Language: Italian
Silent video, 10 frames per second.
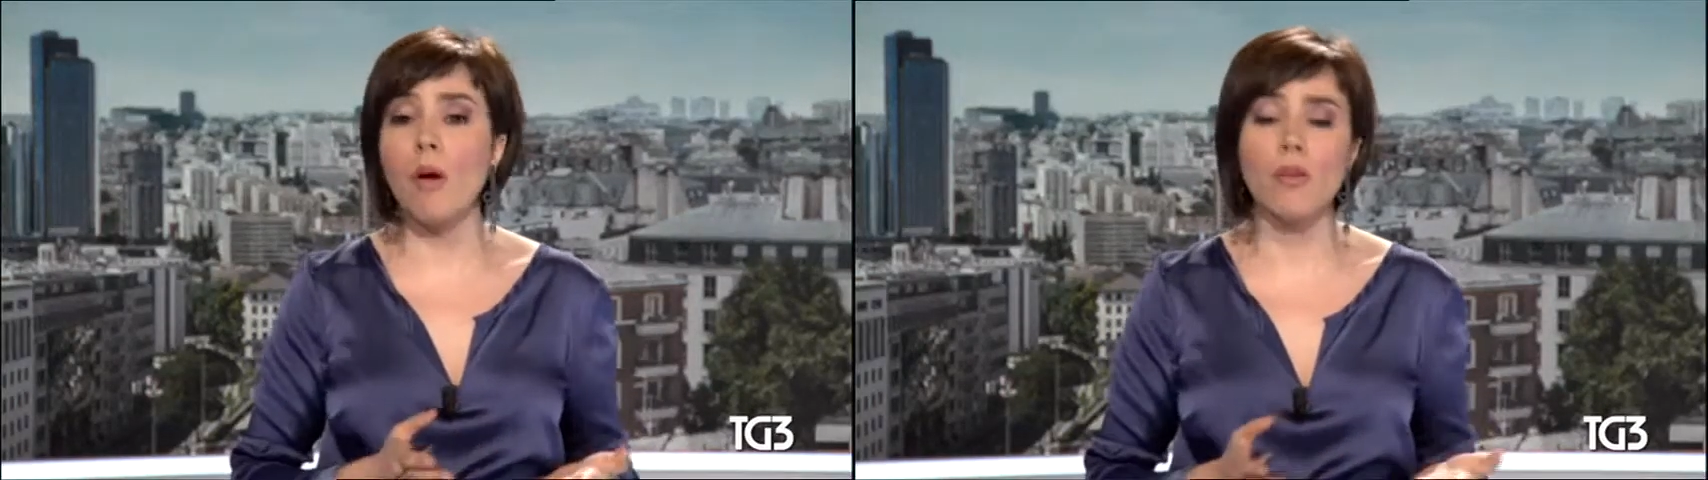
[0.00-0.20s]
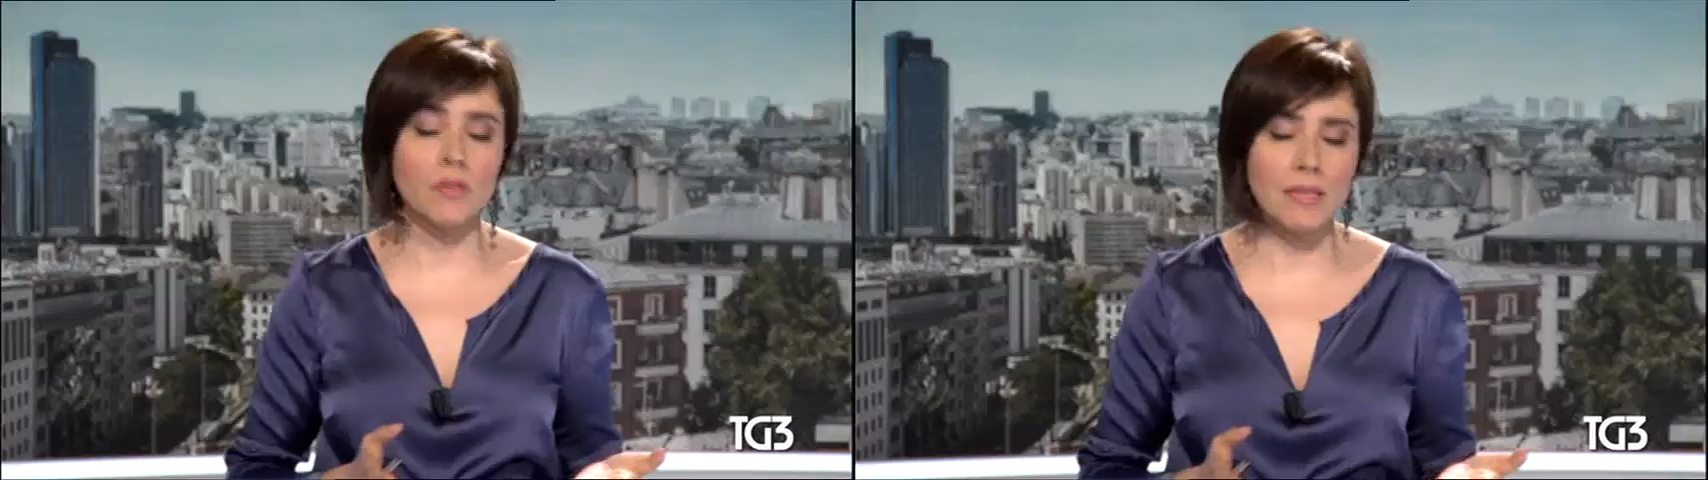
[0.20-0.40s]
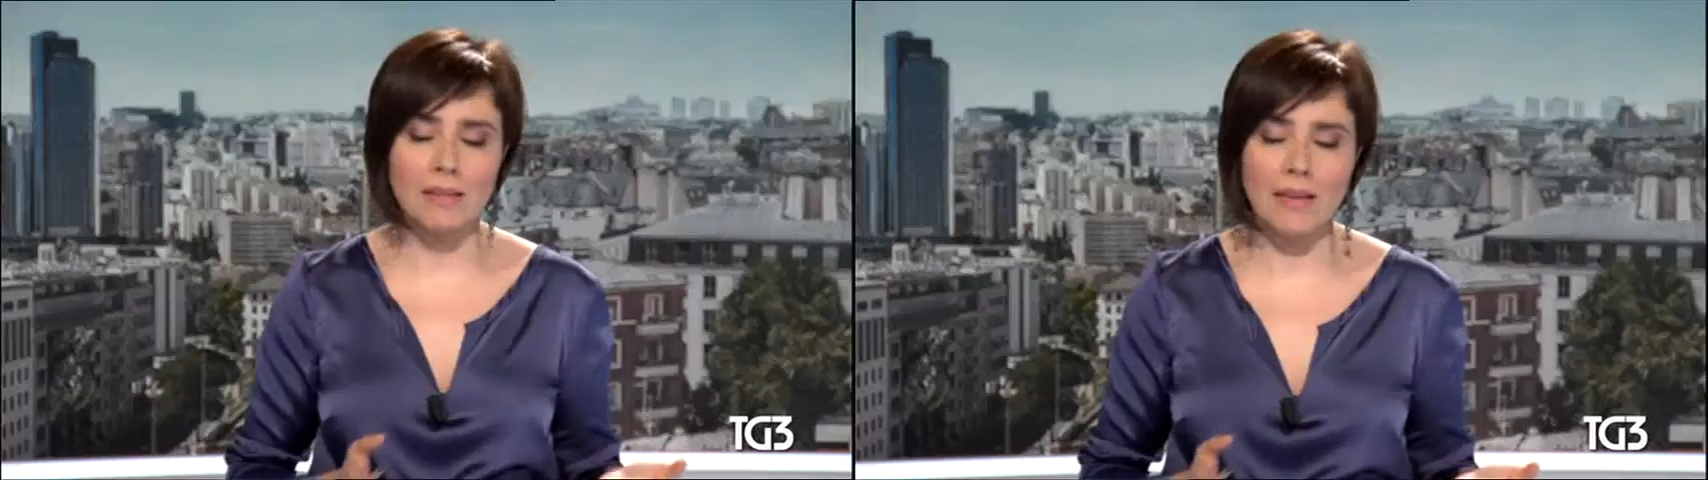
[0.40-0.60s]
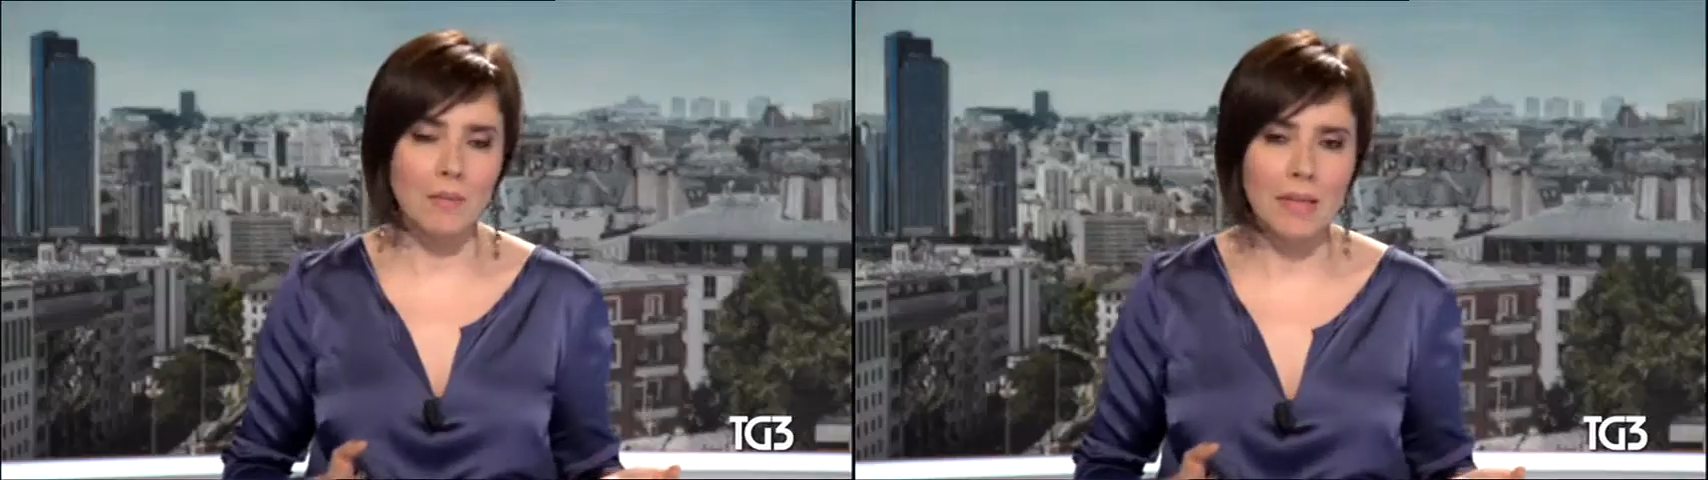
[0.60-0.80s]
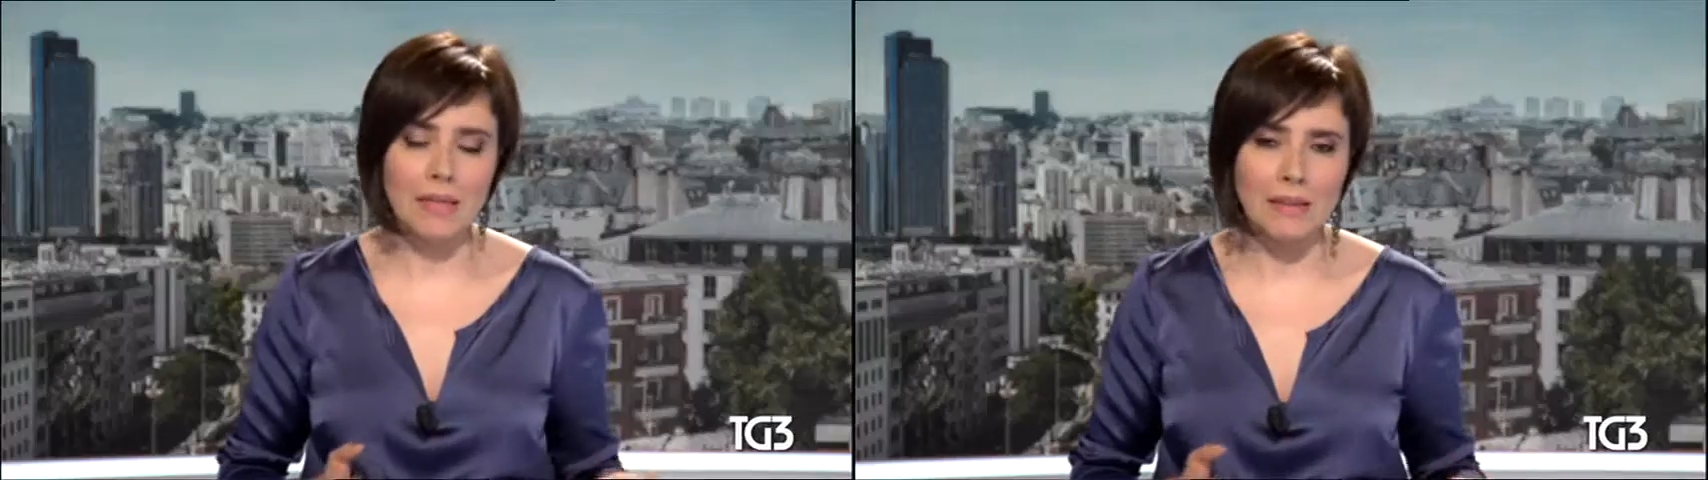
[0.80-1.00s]
poco sia in
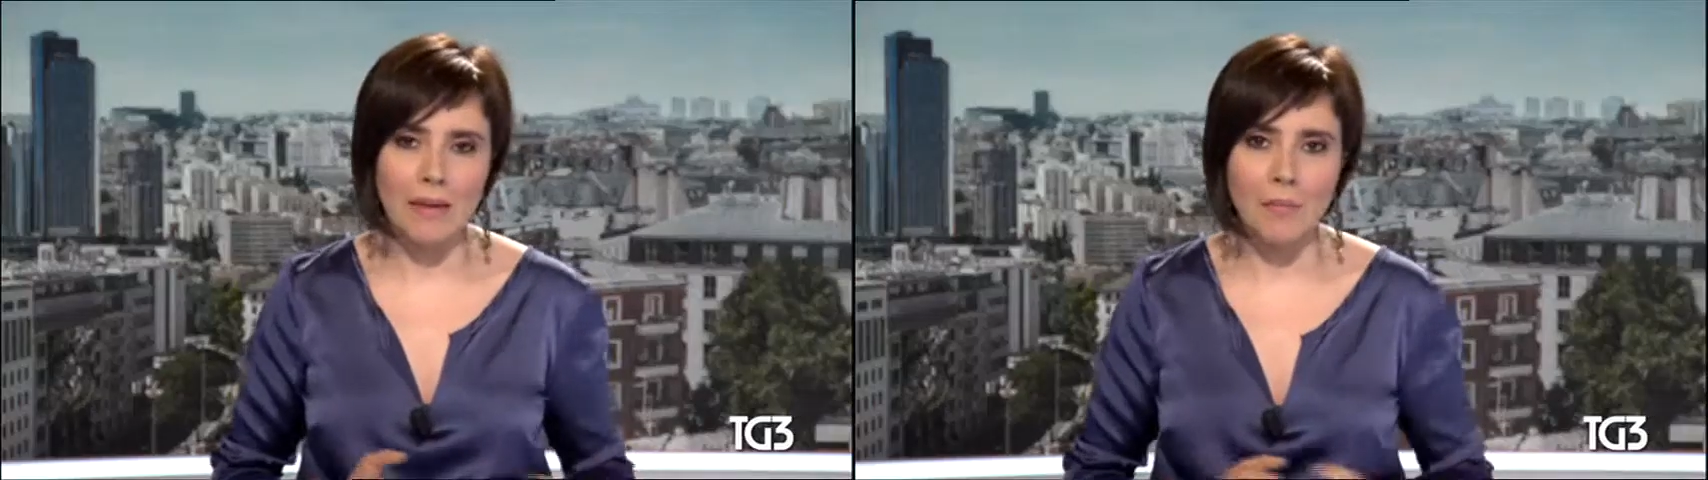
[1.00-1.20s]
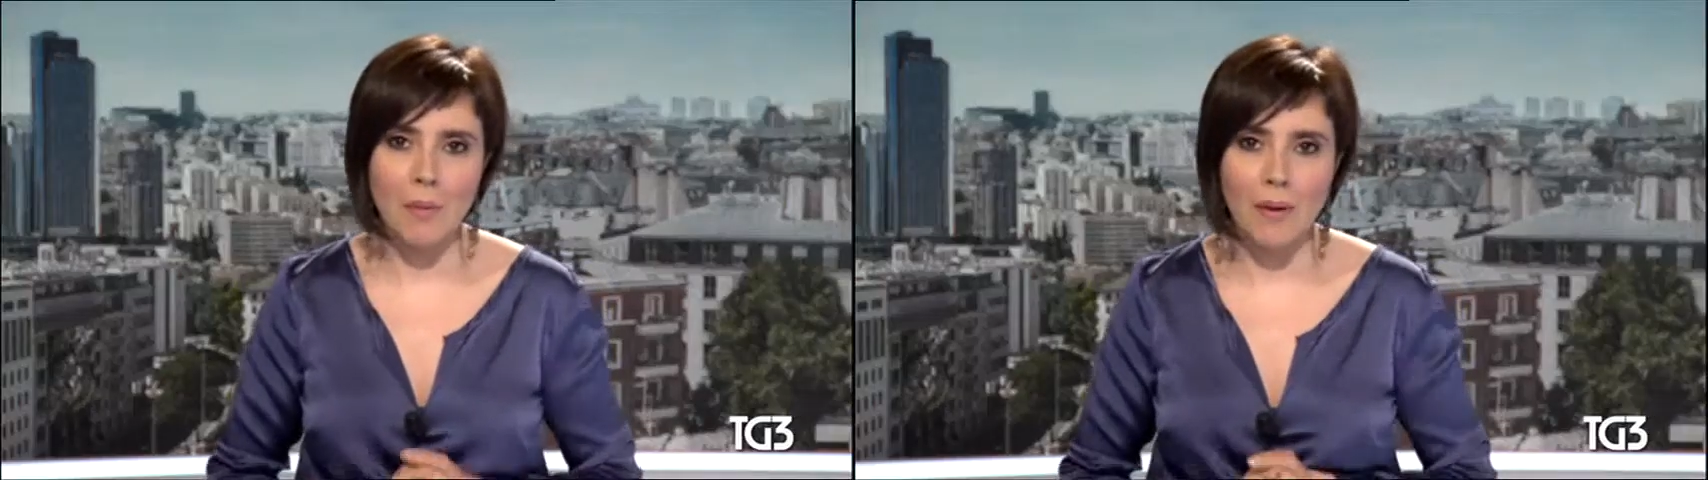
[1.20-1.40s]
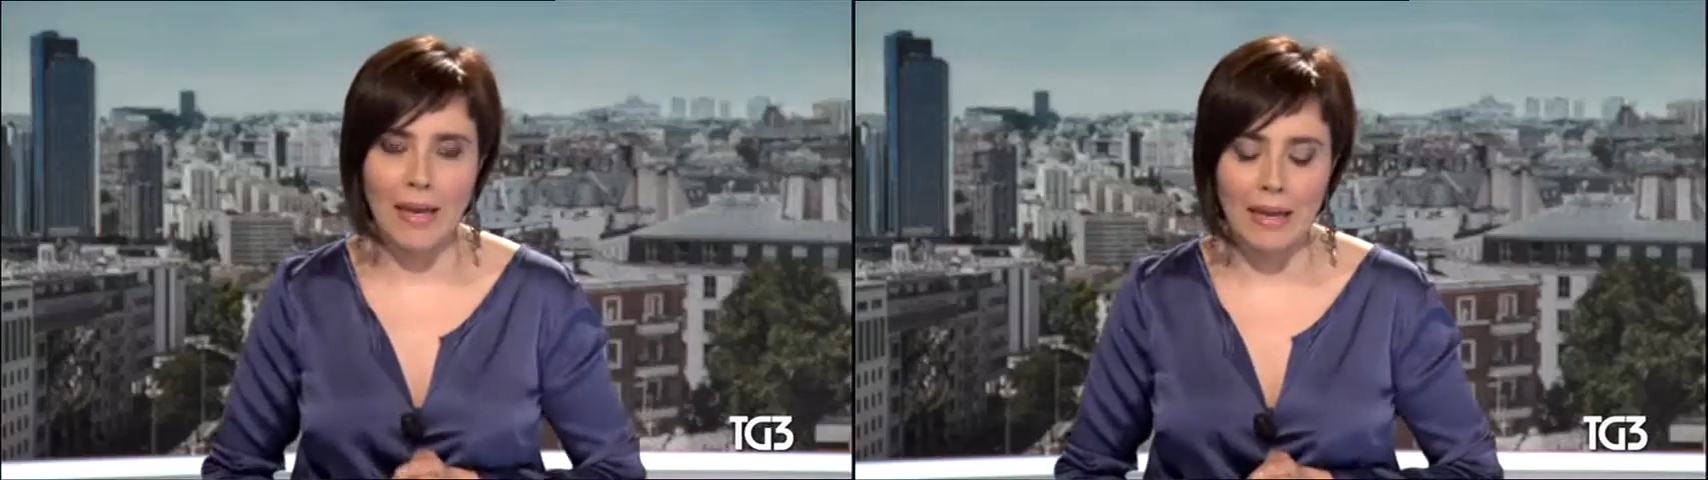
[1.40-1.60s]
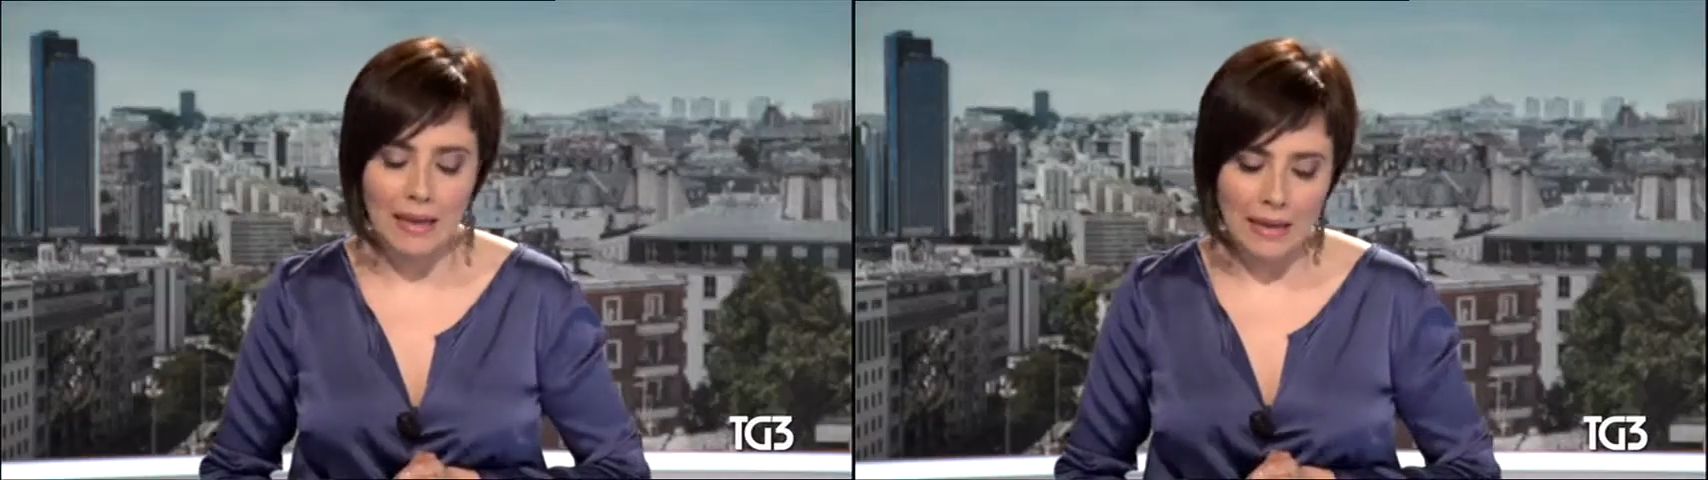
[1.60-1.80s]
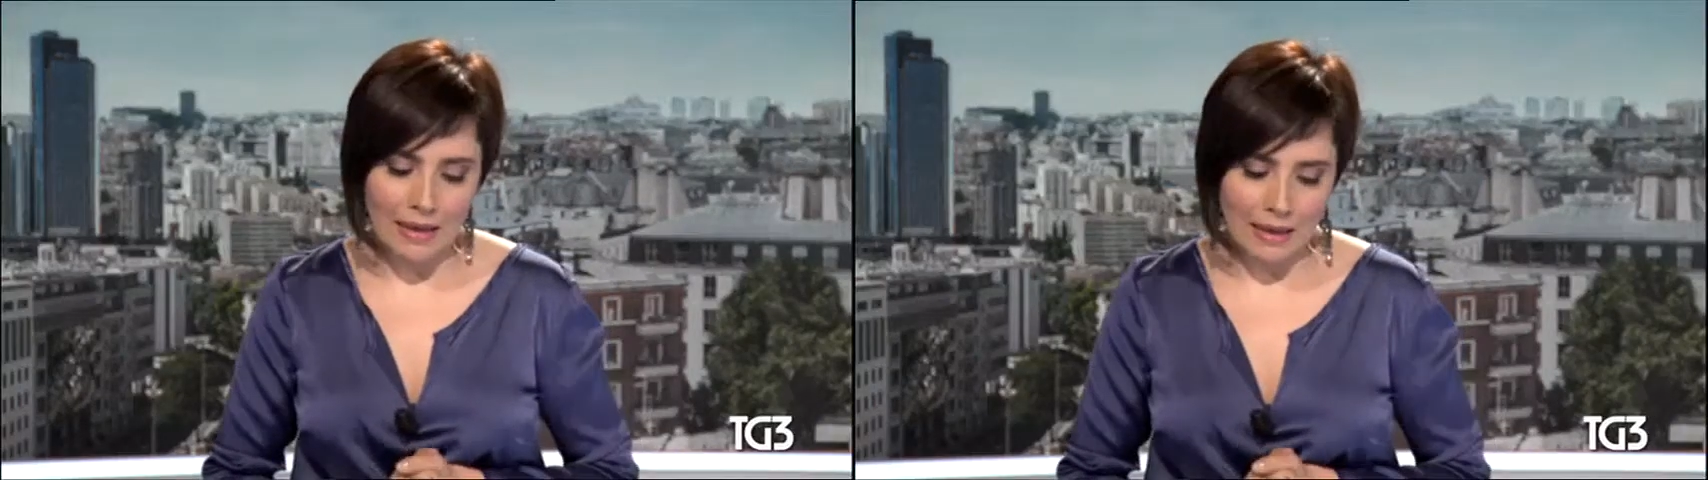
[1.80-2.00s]
termini di tempo che
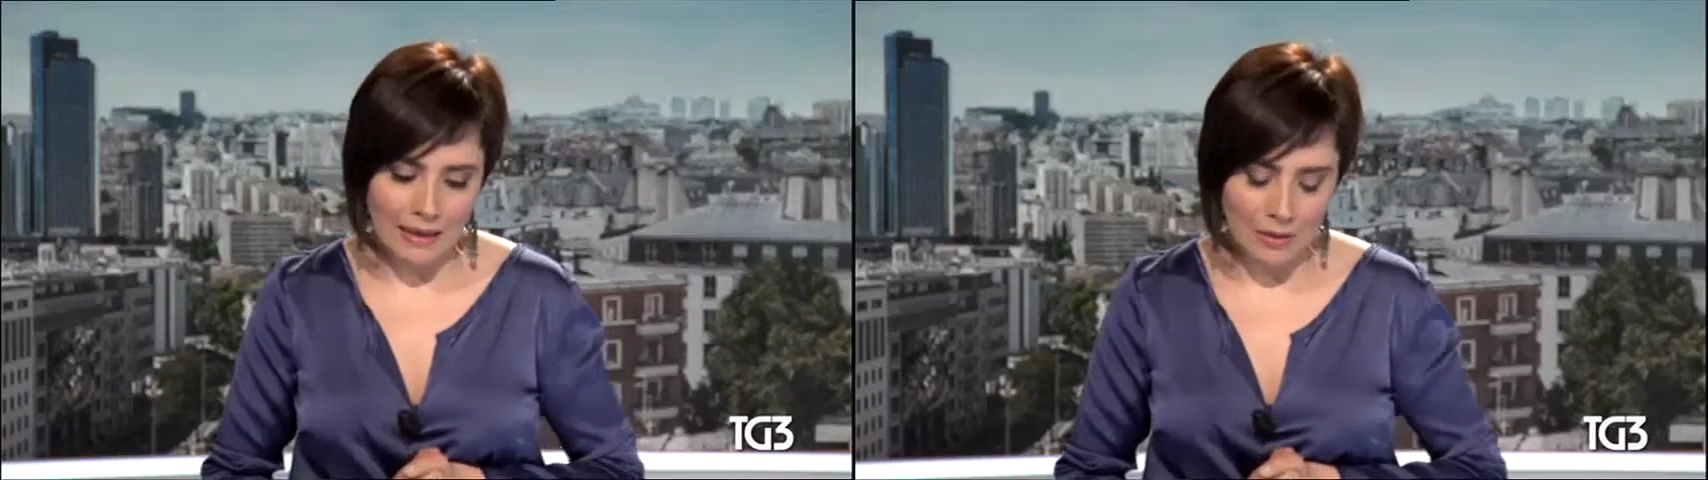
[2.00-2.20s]
eh,